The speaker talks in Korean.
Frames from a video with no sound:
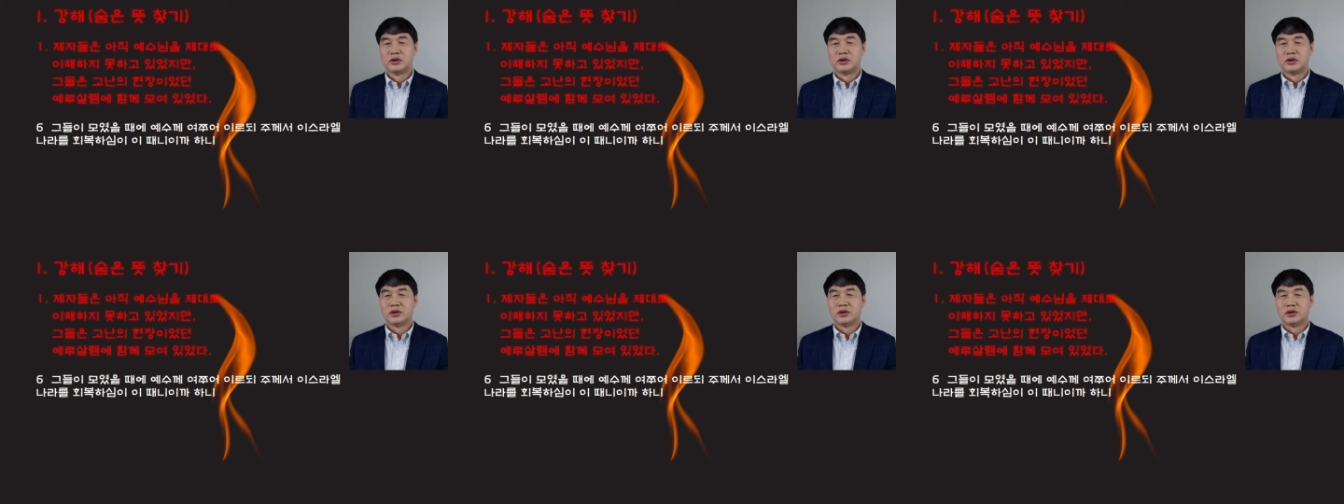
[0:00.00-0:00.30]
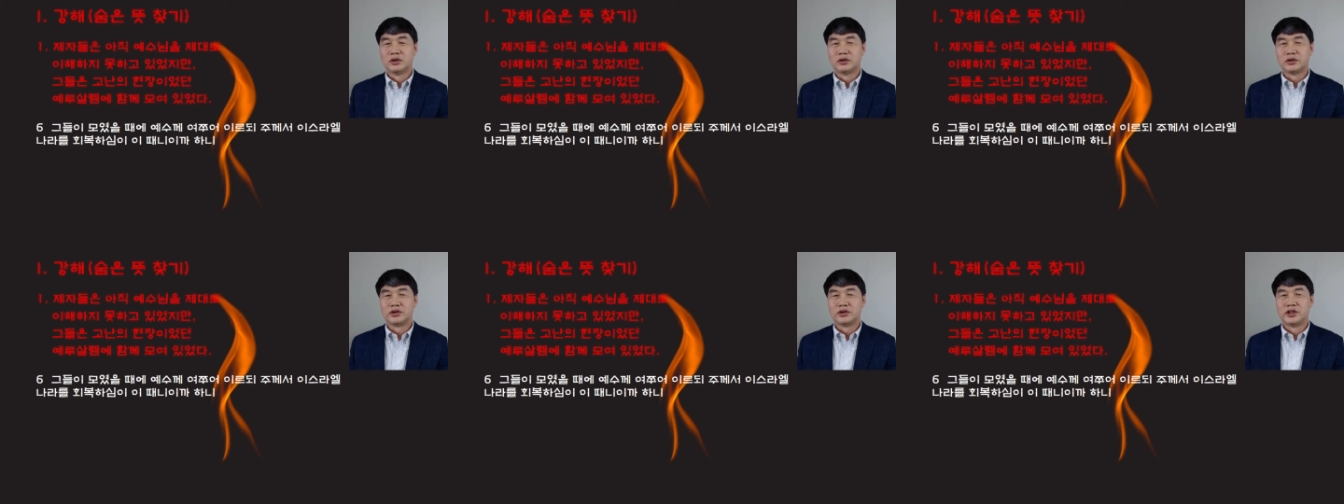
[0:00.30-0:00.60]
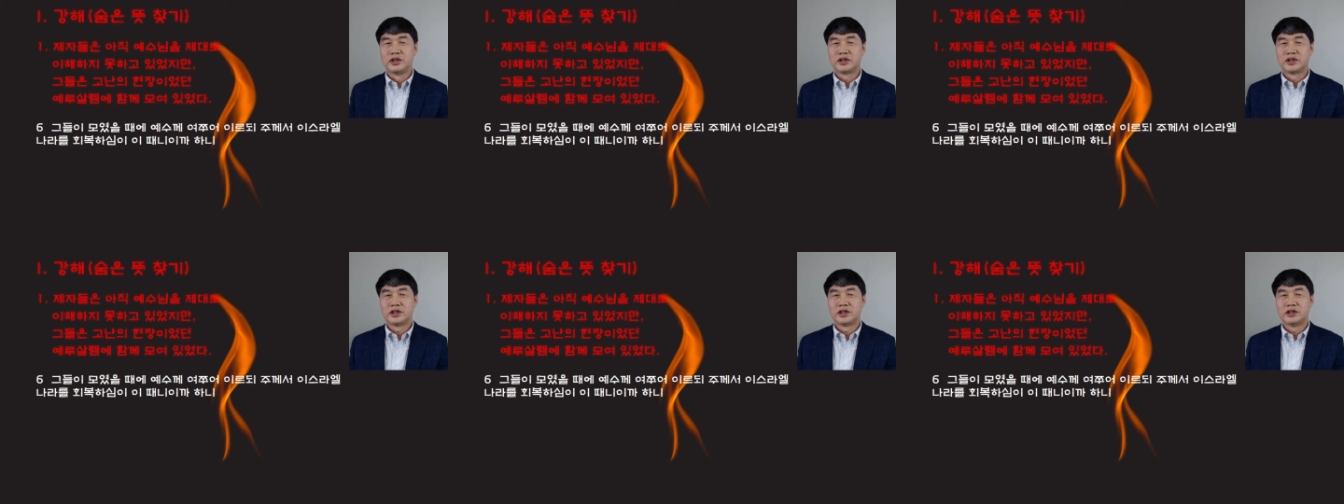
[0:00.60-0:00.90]
어,
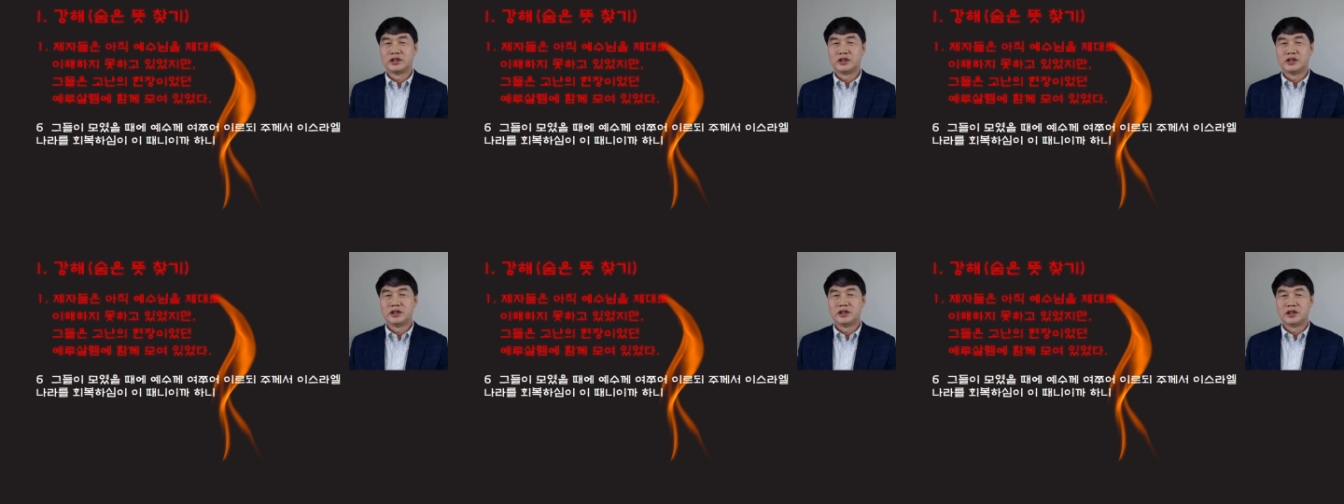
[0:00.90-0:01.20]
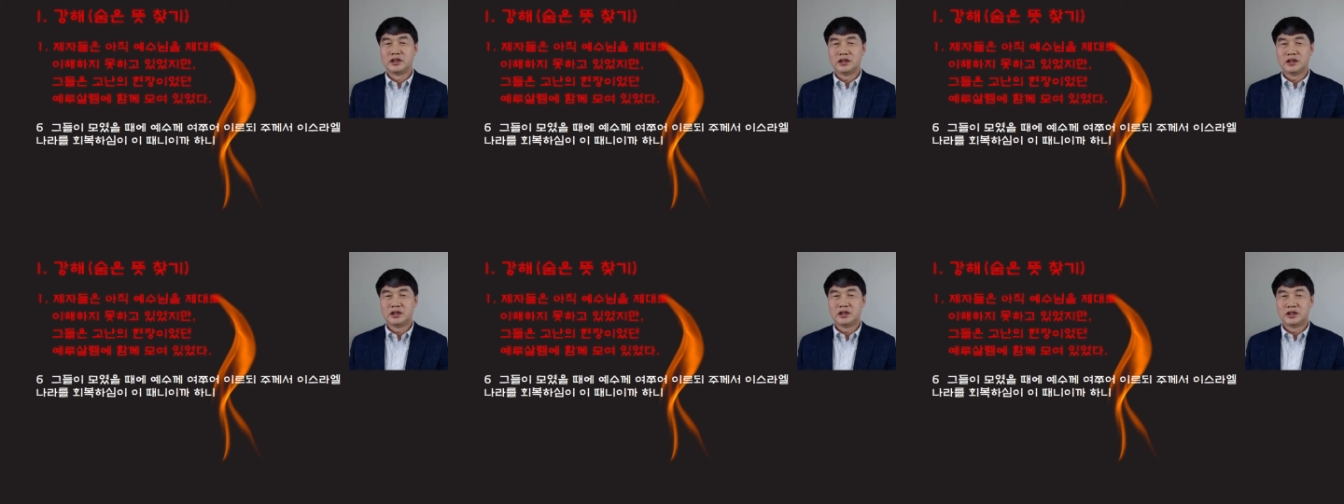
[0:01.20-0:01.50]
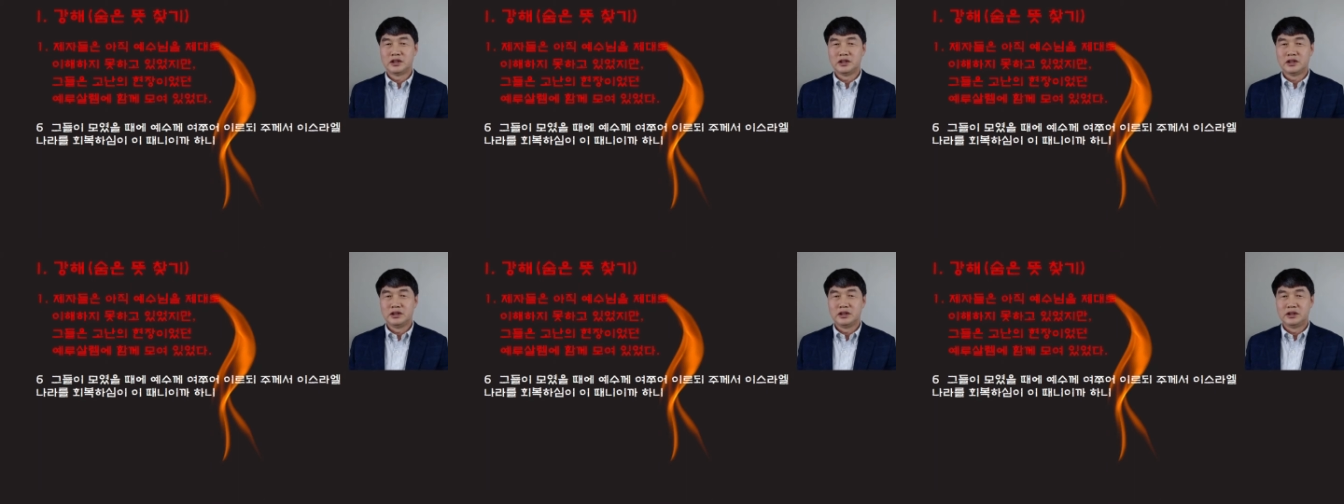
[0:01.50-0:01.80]

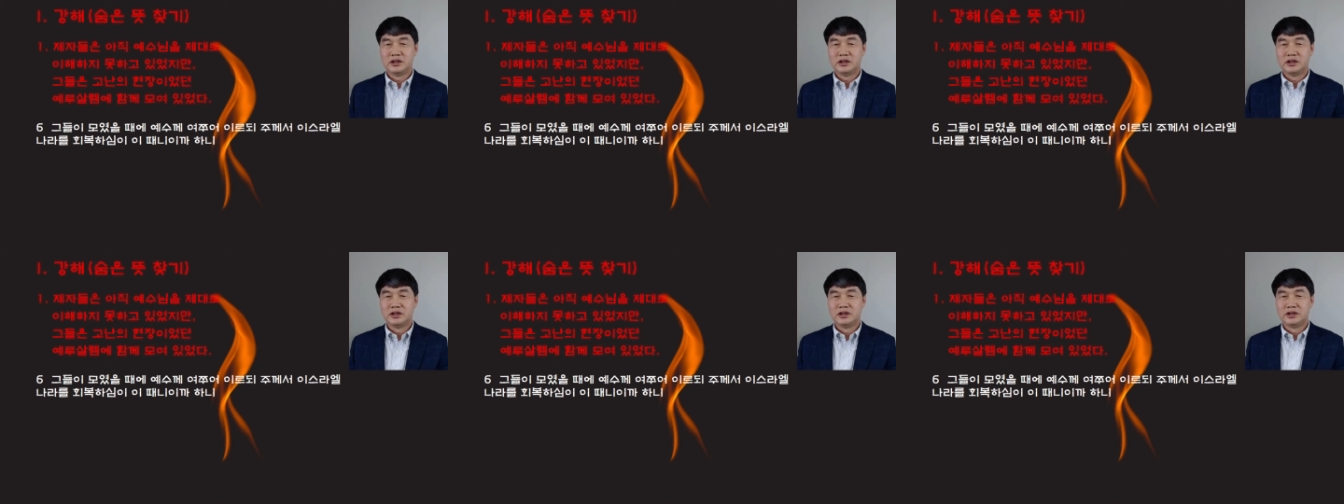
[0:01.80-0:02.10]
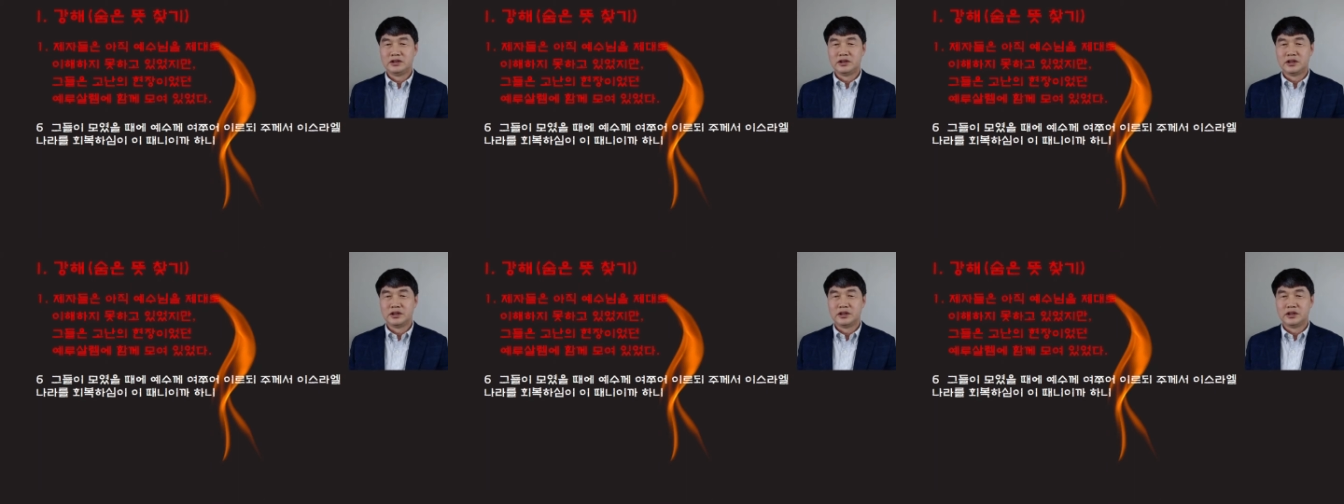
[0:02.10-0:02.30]
제자들이 이제